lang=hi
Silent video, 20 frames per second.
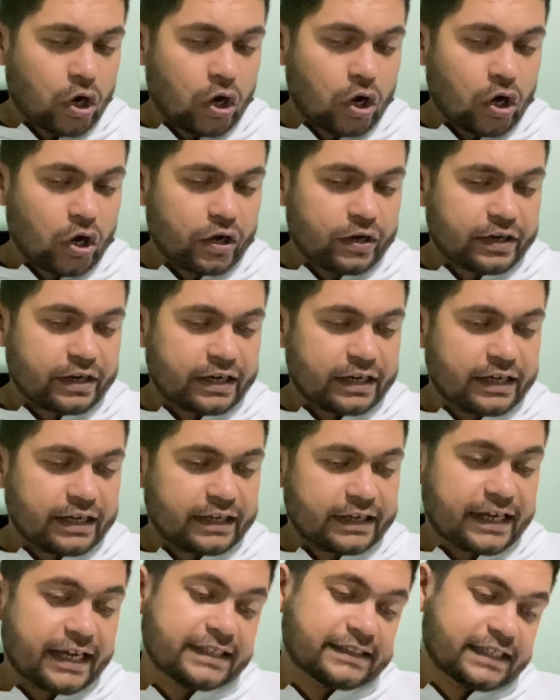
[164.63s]
और
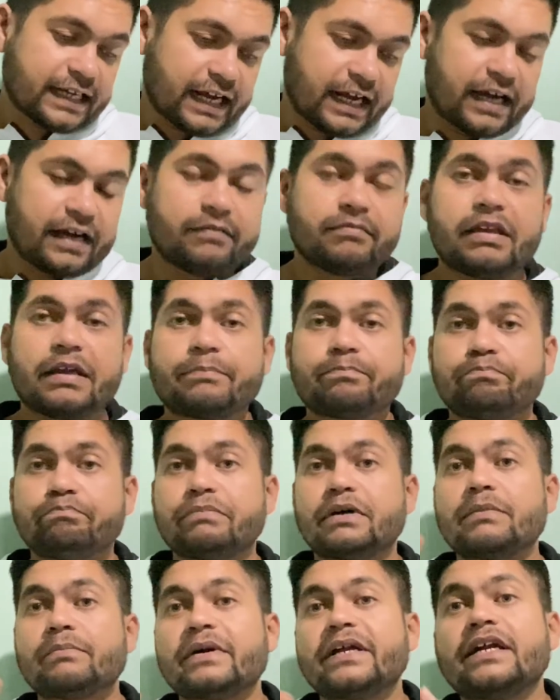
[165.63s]
गाइज हाँ एक
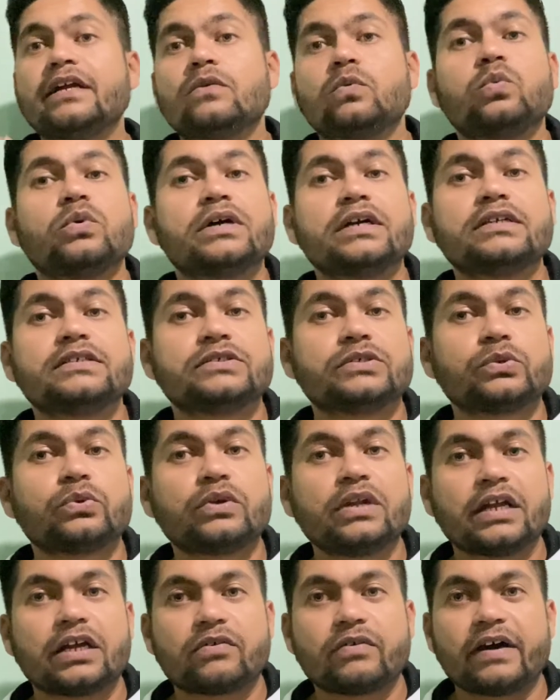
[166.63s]
परमानेंट वर्ड जरूर
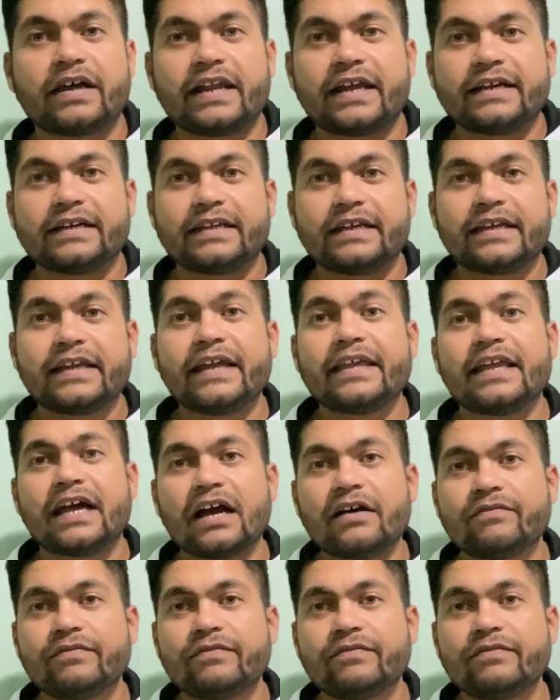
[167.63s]
लिखवाना है ठीक है या